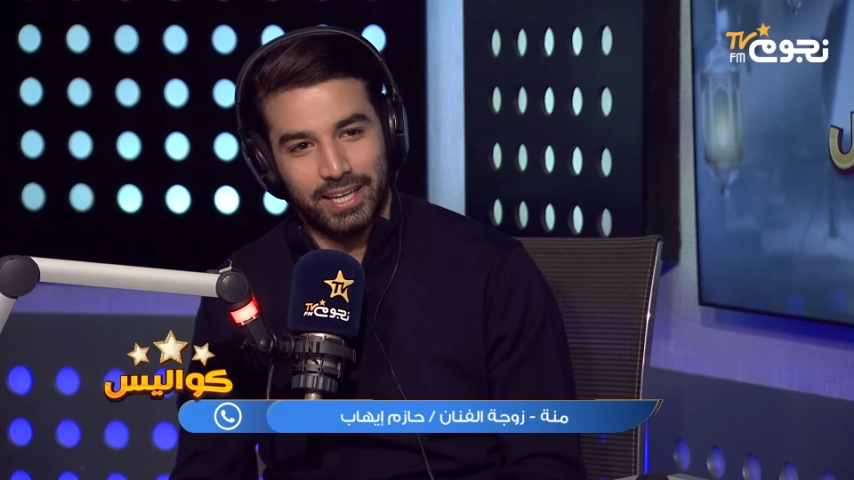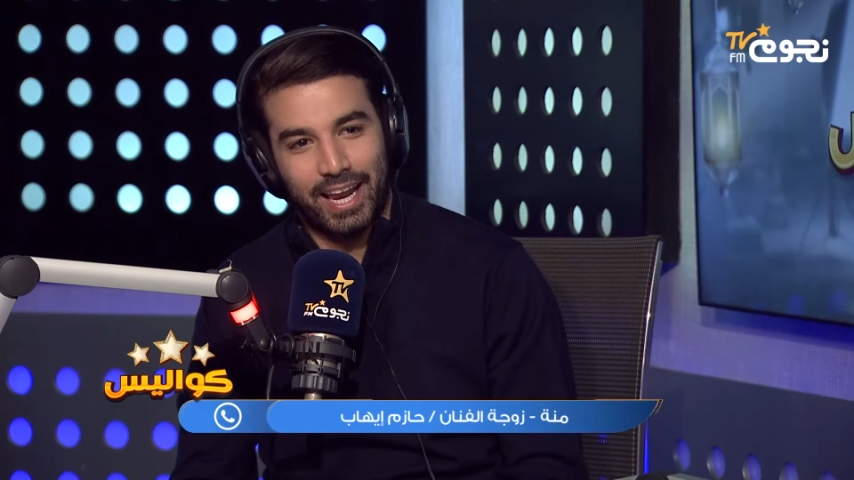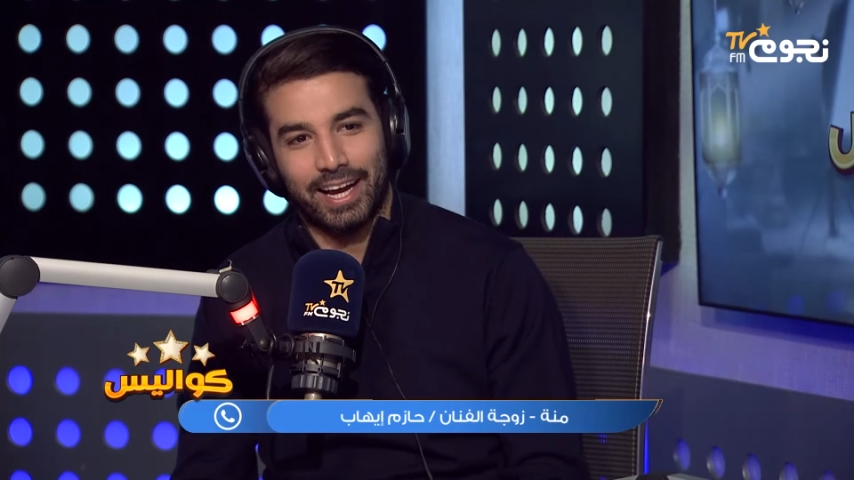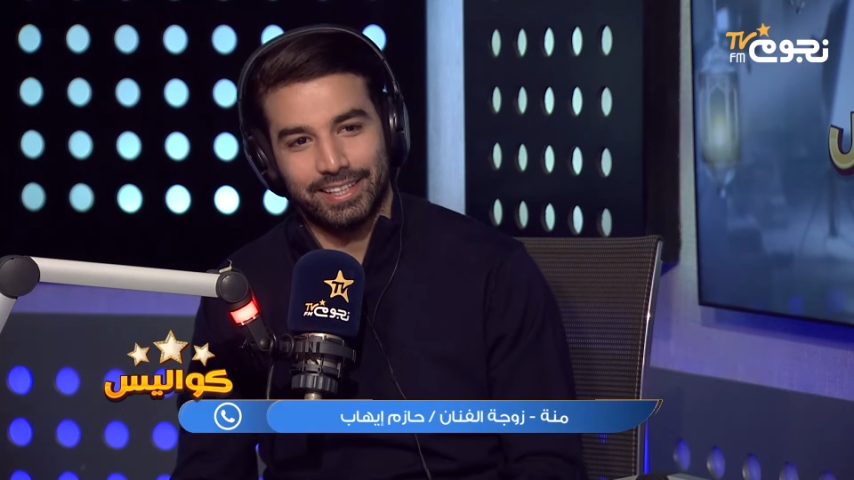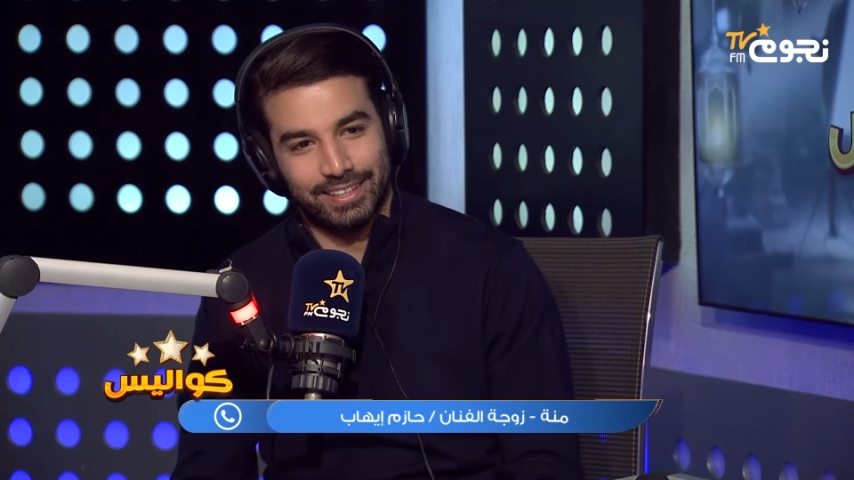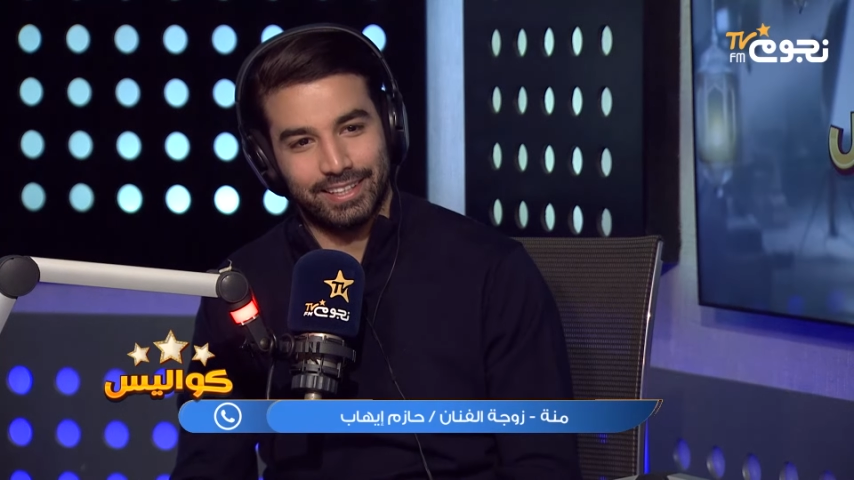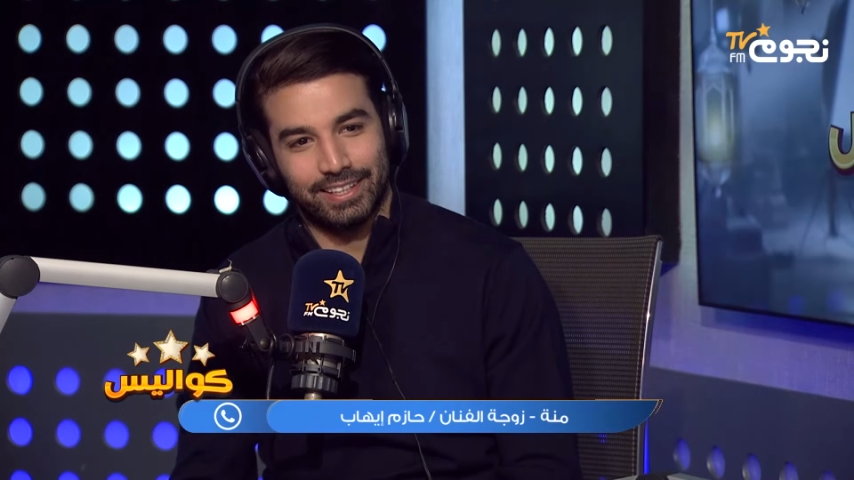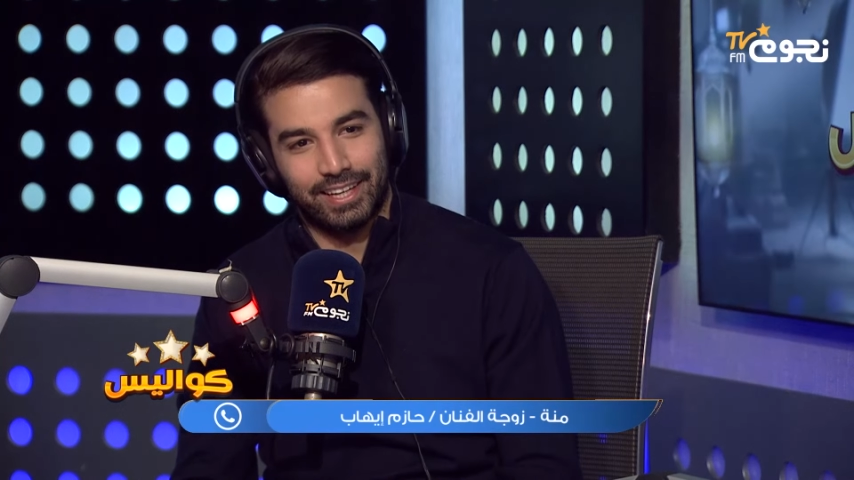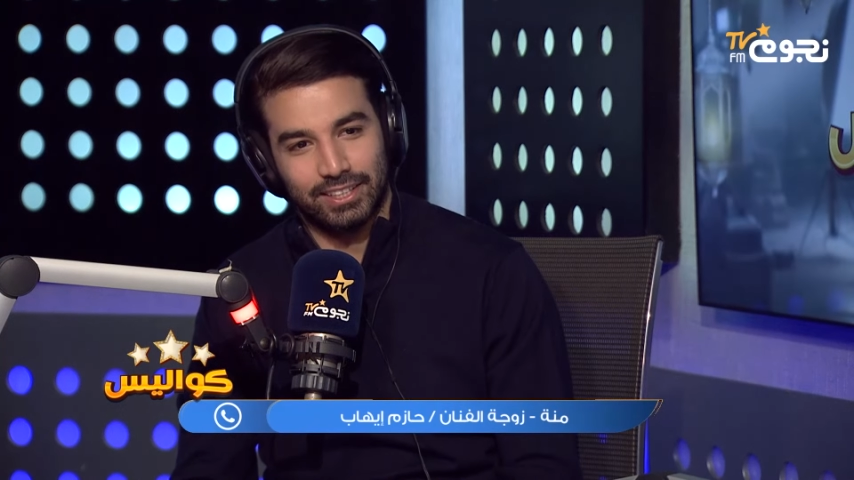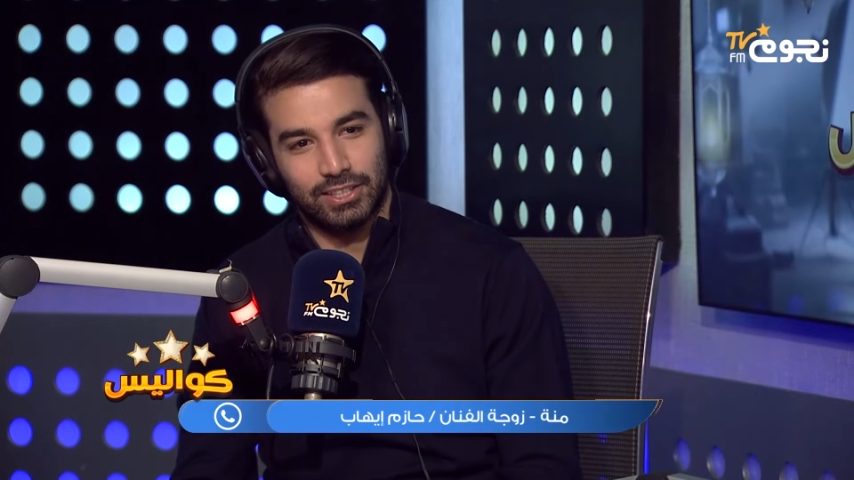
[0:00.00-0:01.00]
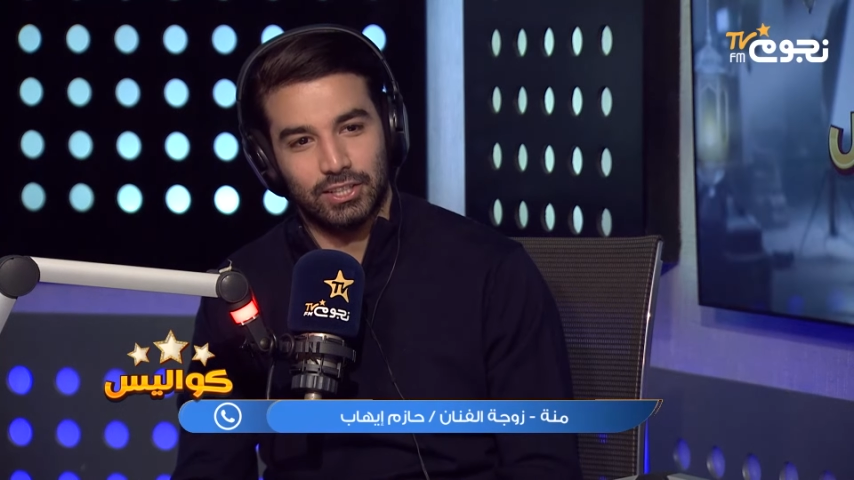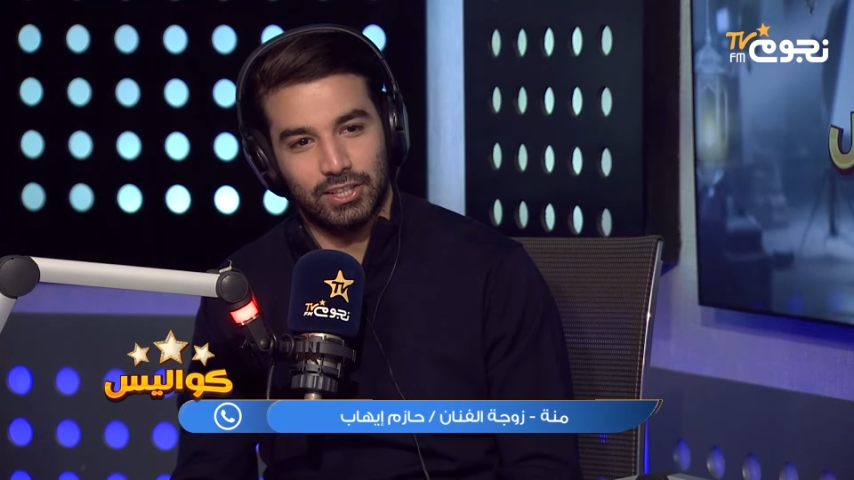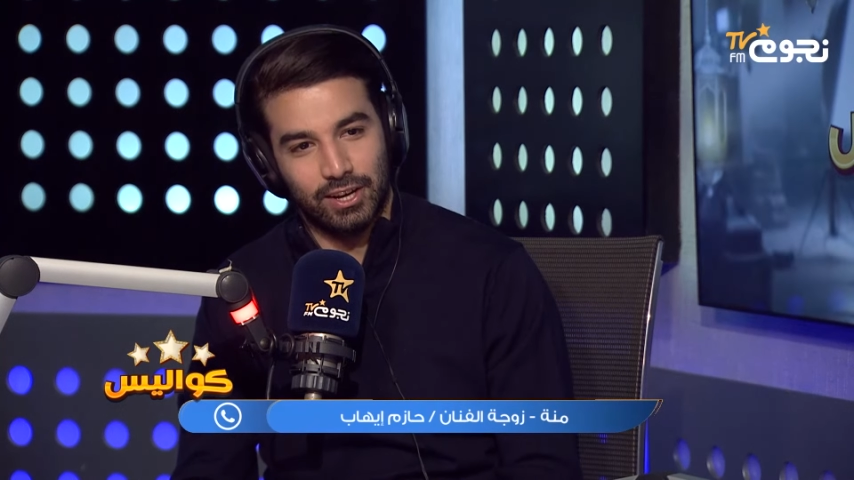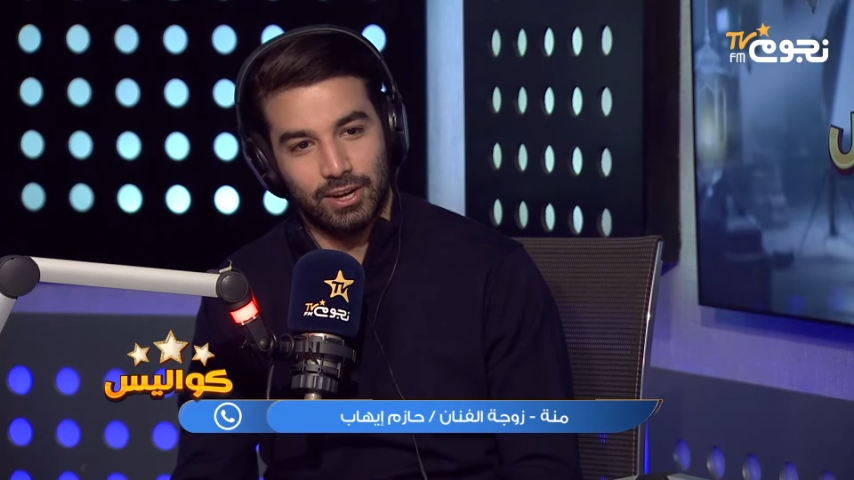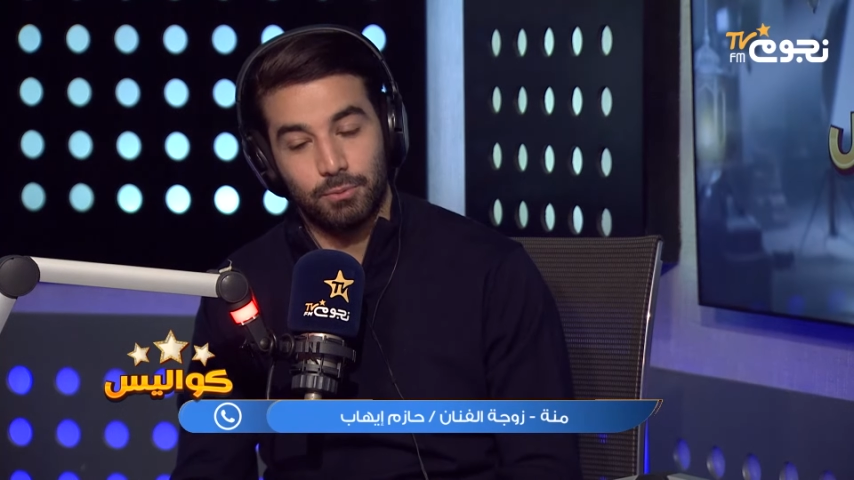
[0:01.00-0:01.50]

الحاجات اللي حصلت لها